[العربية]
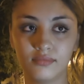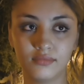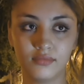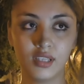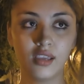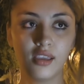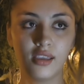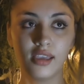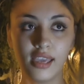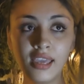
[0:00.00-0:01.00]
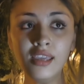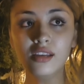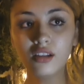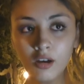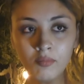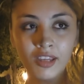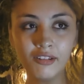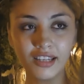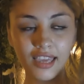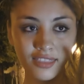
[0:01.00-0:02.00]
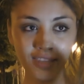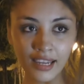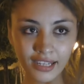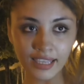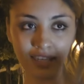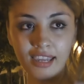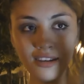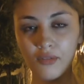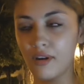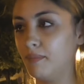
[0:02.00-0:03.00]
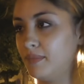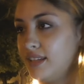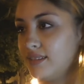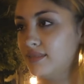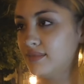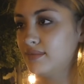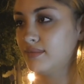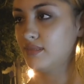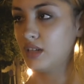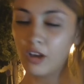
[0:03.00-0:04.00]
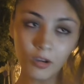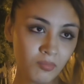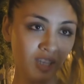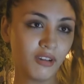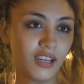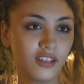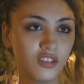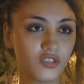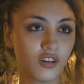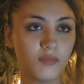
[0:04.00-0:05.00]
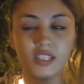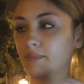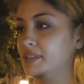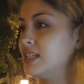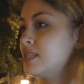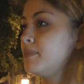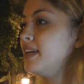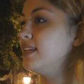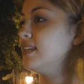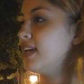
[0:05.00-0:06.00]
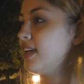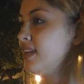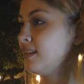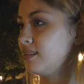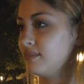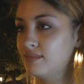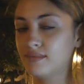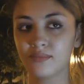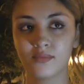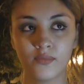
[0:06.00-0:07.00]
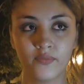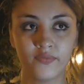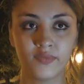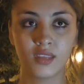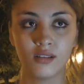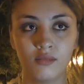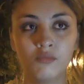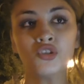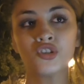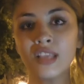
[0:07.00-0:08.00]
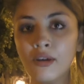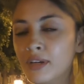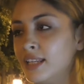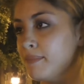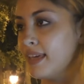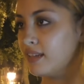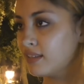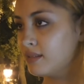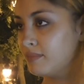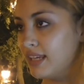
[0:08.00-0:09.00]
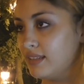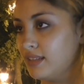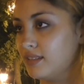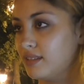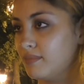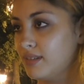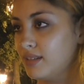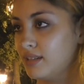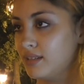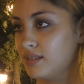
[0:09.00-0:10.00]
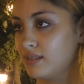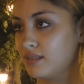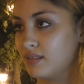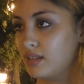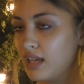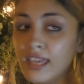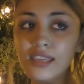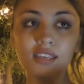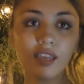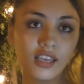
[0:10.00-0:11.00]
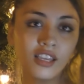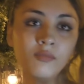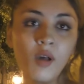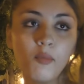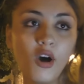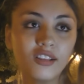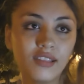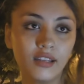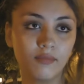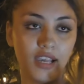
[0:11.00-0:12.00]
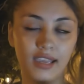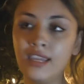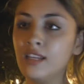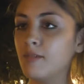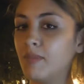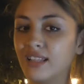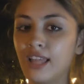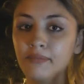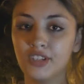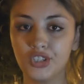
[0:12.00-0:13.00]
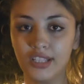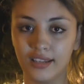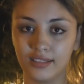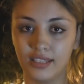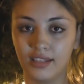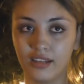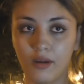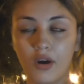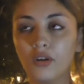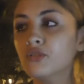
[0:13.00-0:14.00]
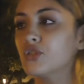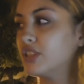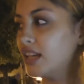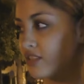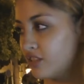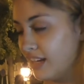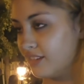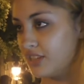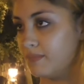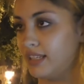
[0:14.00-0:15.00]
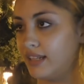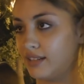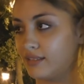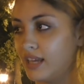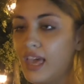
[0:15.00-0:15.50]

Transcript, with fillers: ما يوكلش خبز كيف أيوة، الحب ما يوكل هذايا راي انا وامي الحب ما يوكلوش خبر تبدا يعني تحب ويحبك يعني. وهو زويلي مش زويلي ما يخدم لا يقدم يبدا يخدم هو يبدا يحب يجيب انا إيه، ما طلبتش لا غنيره ما قلتش رجل 20 مليار دي